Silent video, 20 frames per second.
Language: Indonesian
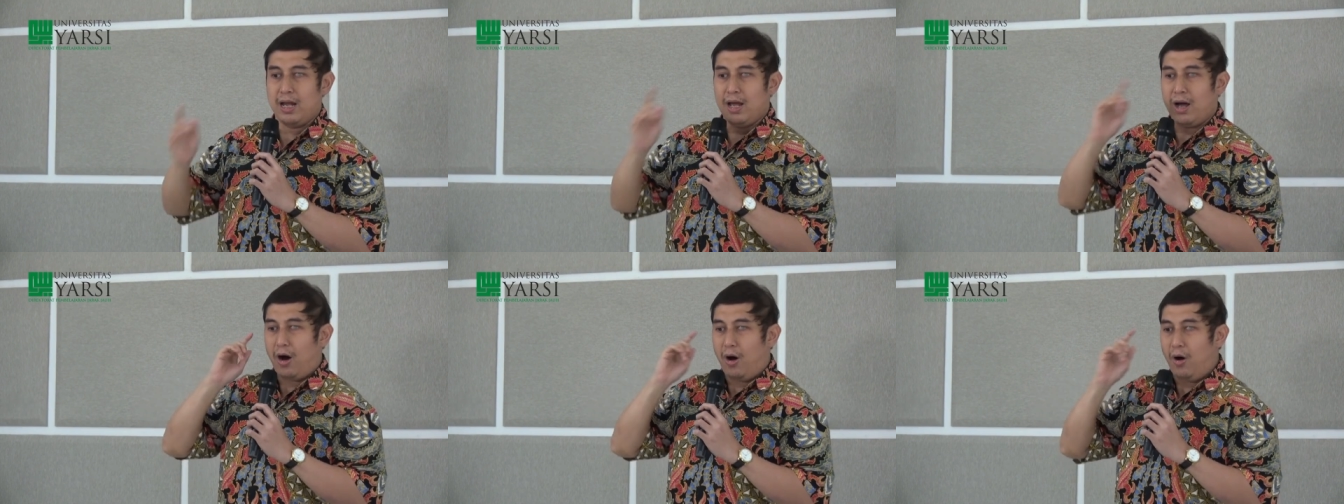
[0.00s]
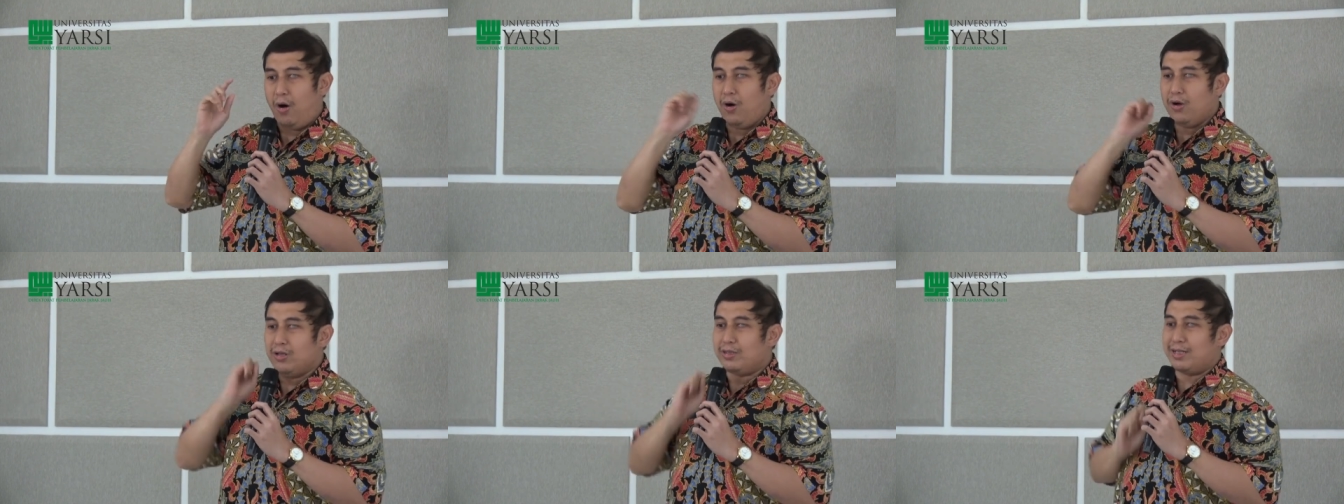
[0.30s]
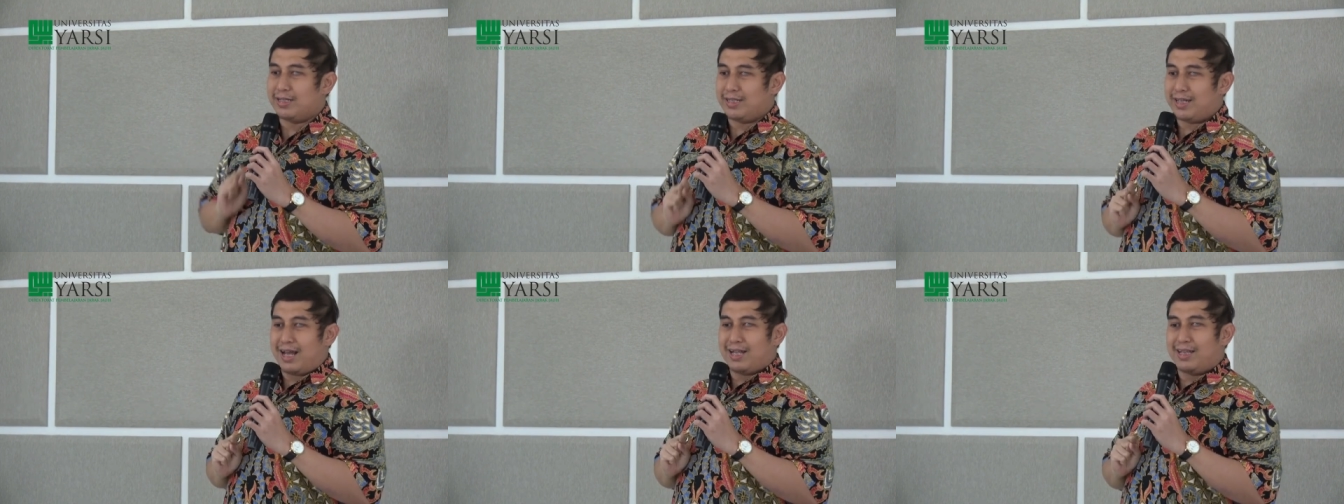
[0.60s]
Oh
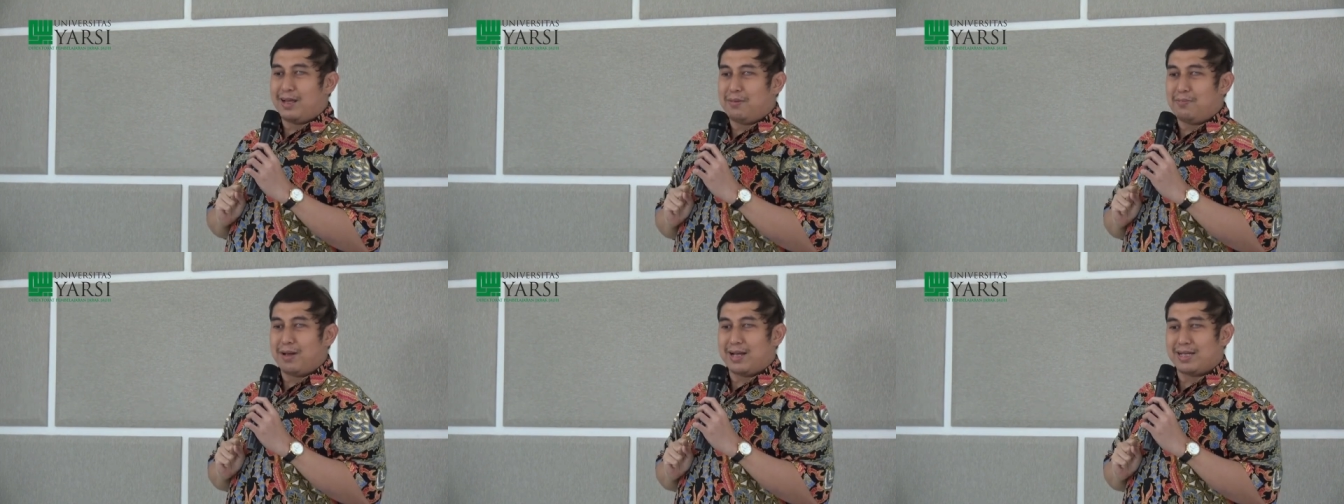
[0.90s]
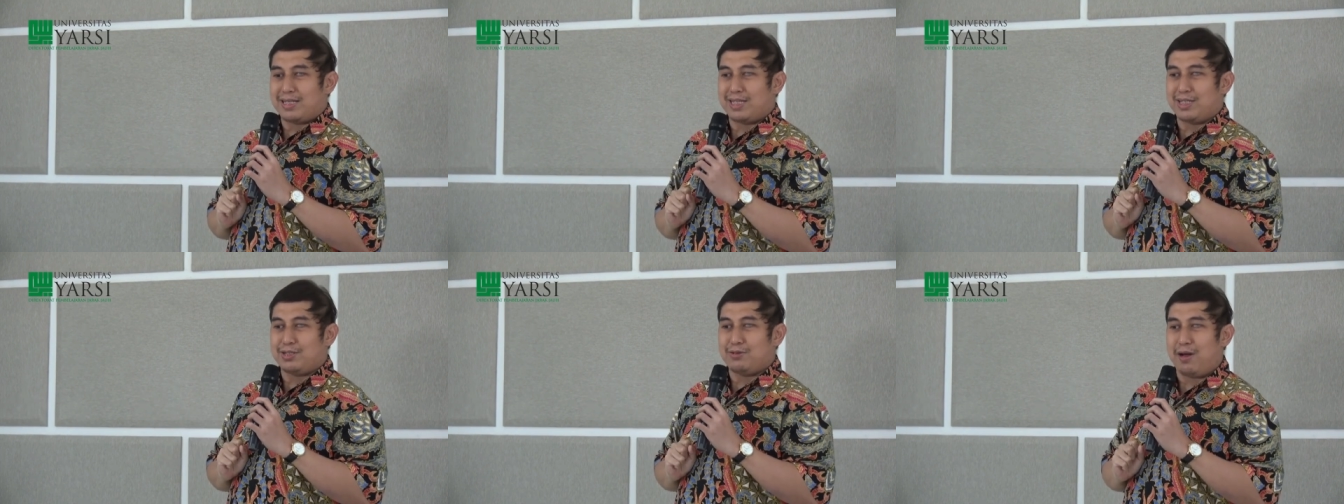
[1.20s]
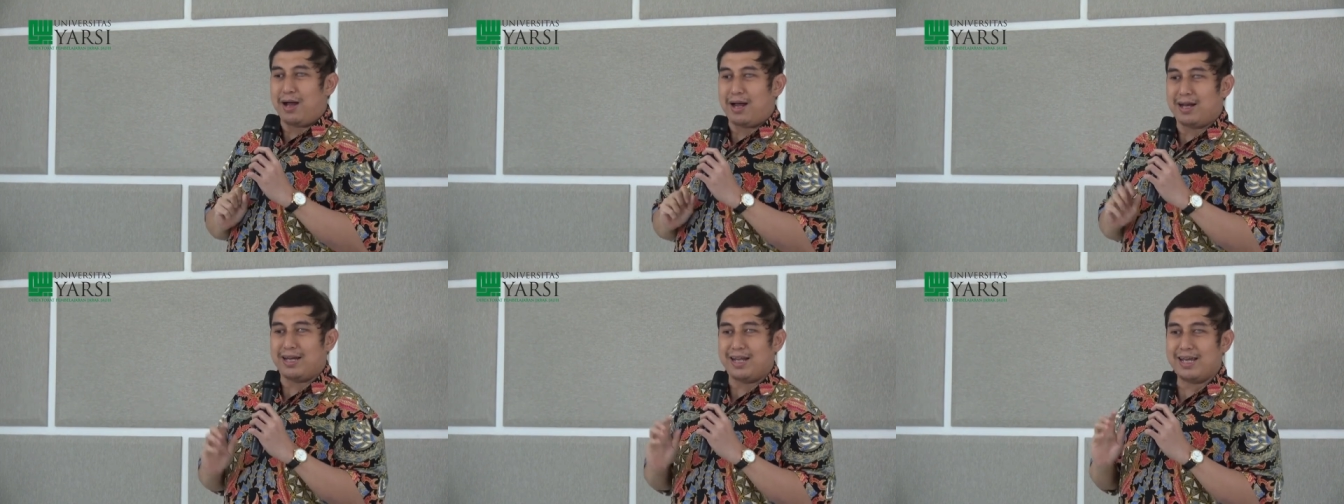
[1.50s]
ternyata mahasiswa
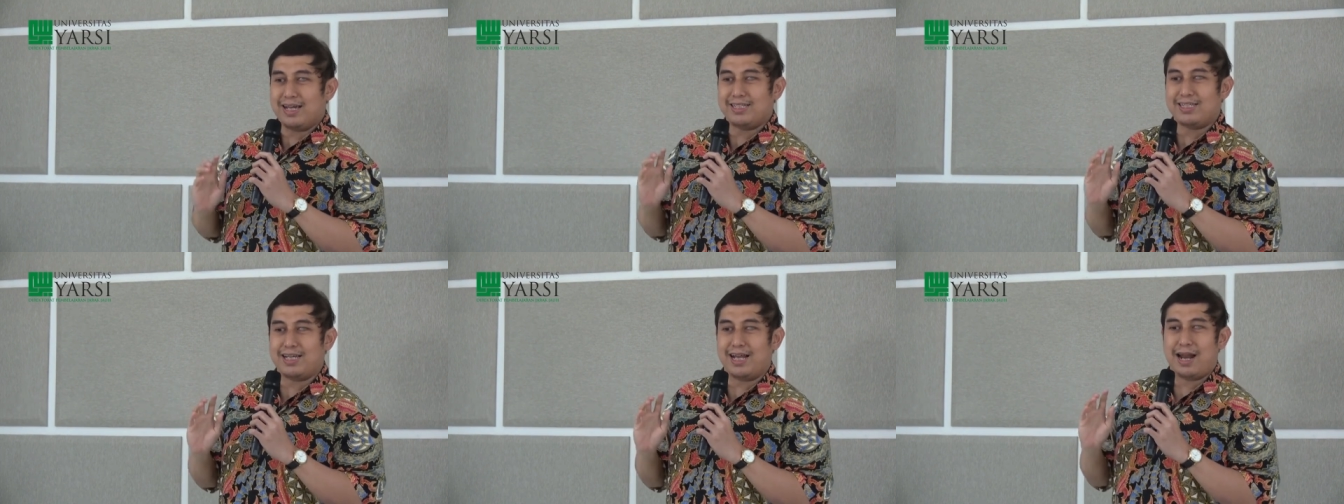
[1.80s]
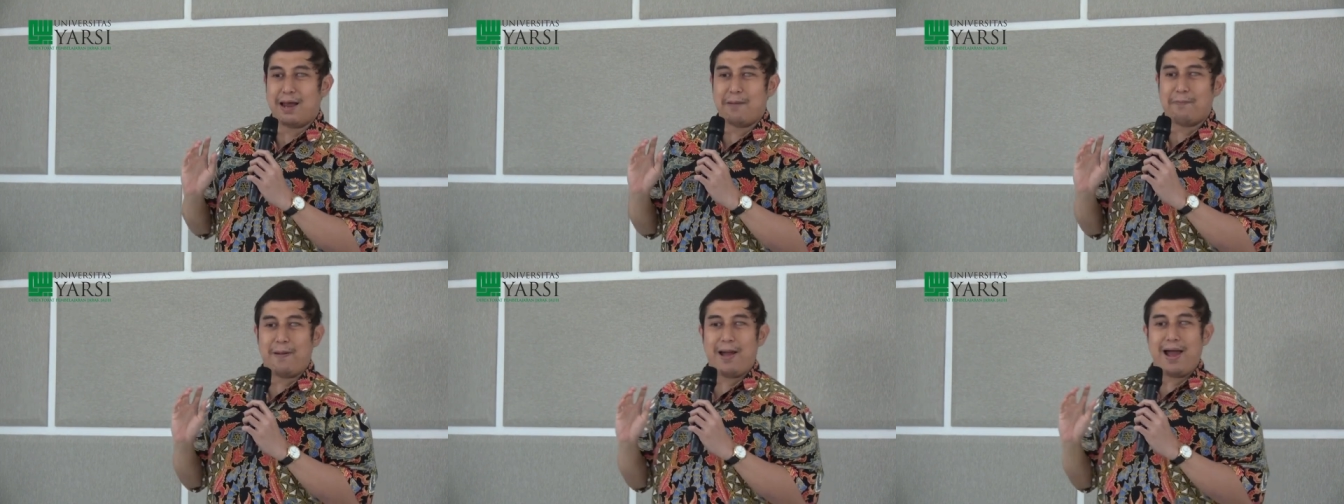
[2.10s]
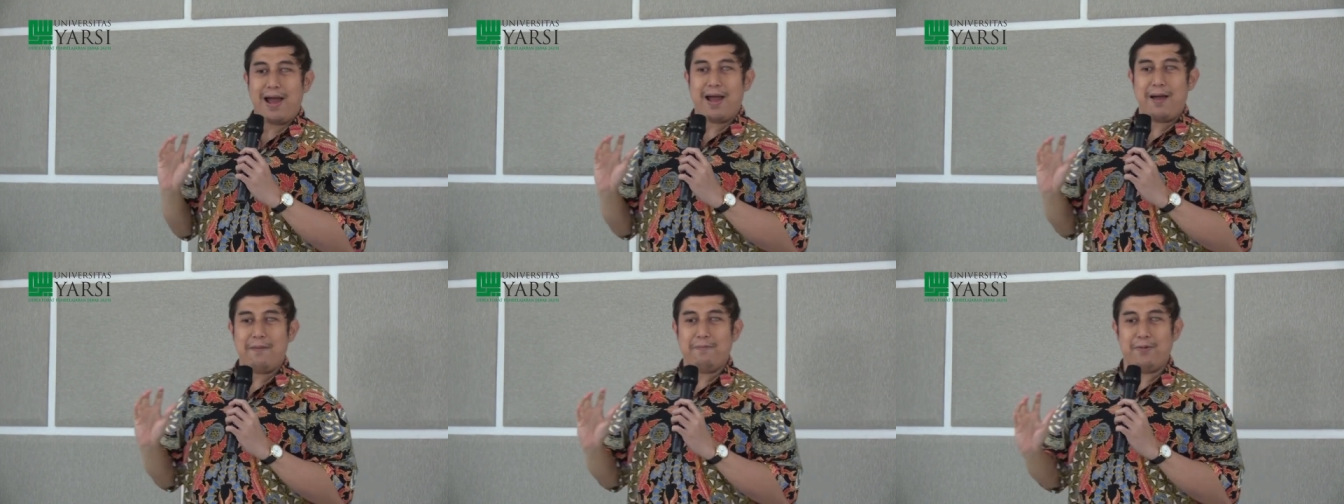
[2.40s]
ada yang salah
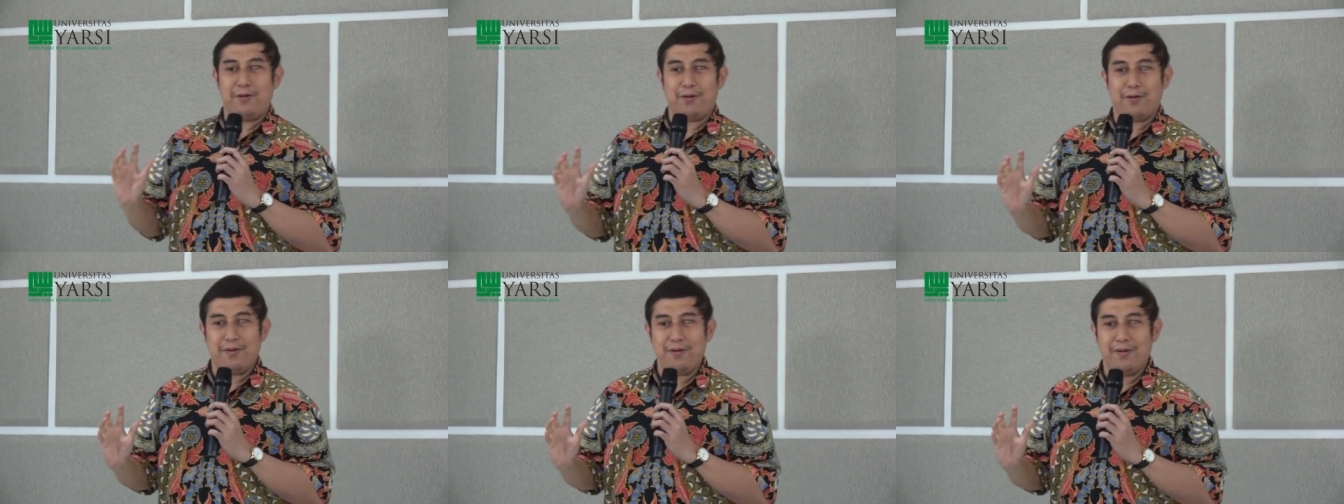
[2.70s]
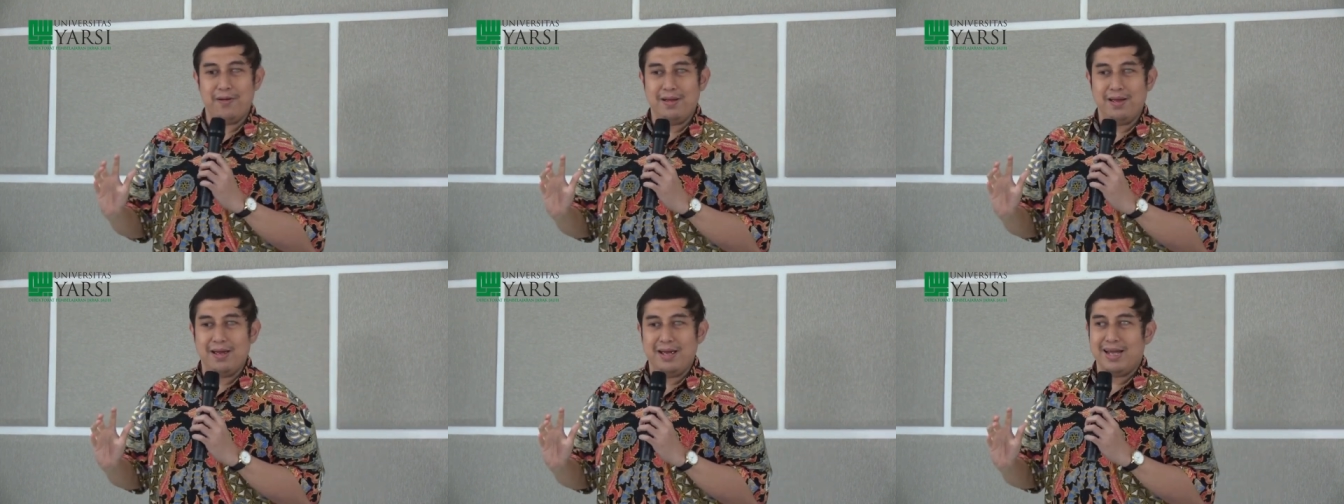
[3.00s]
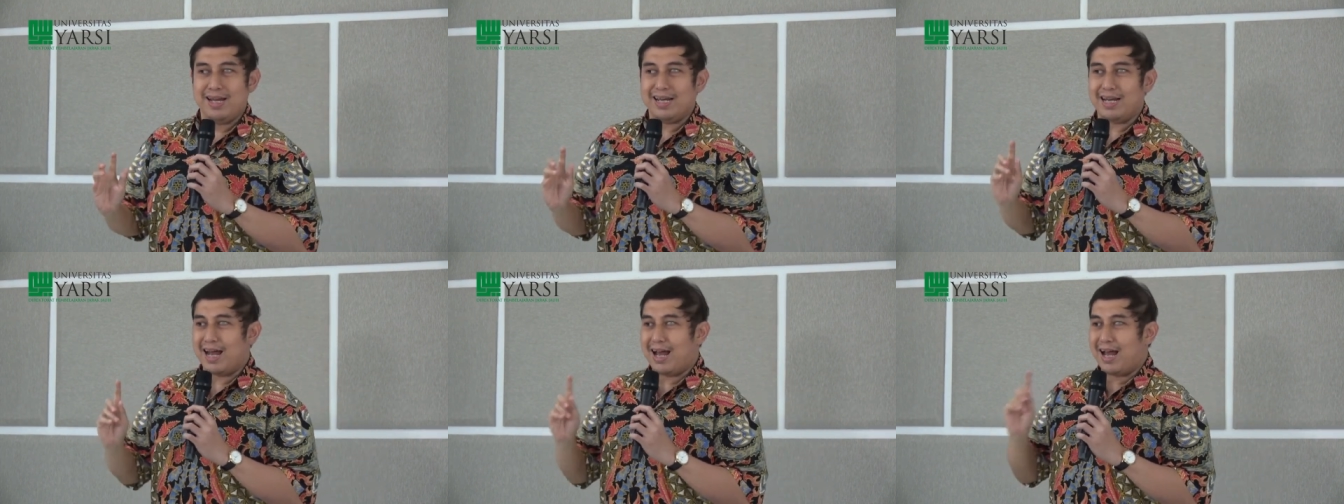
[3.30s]
paham loh.
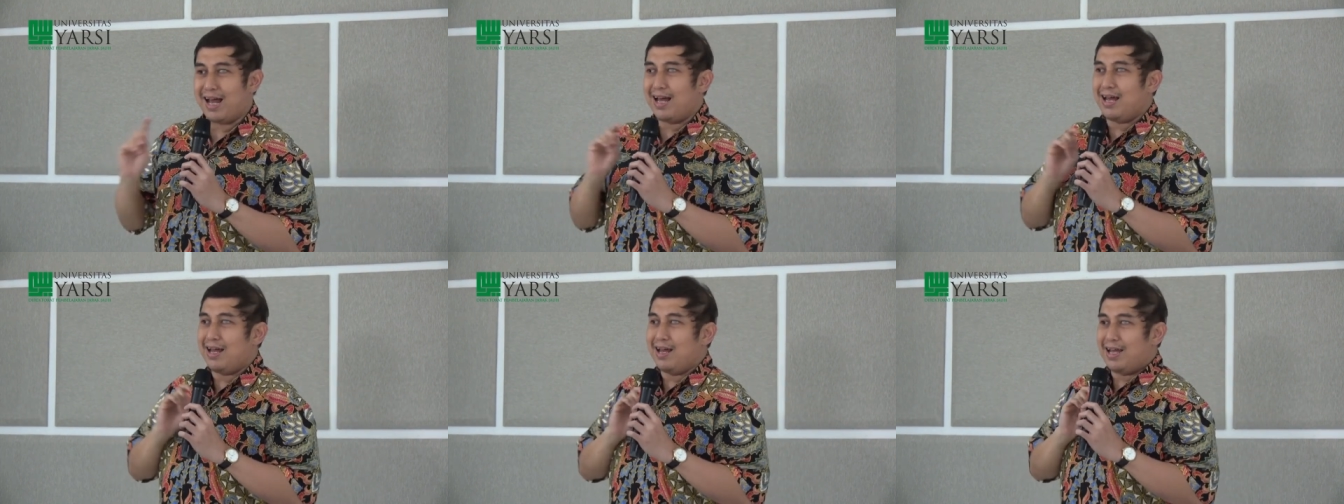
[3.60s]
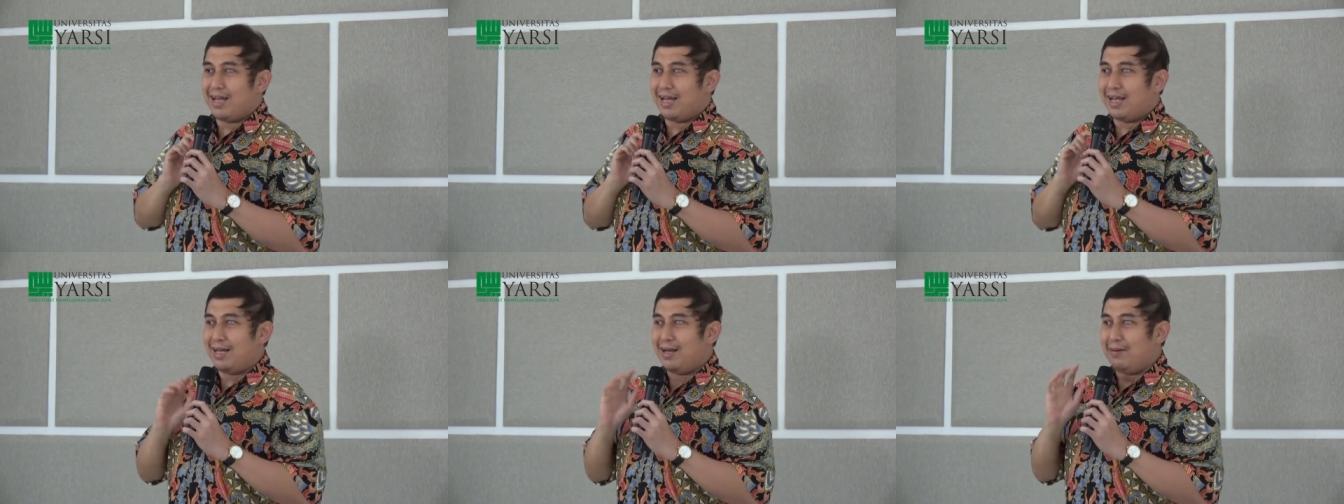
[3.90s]
Nah ini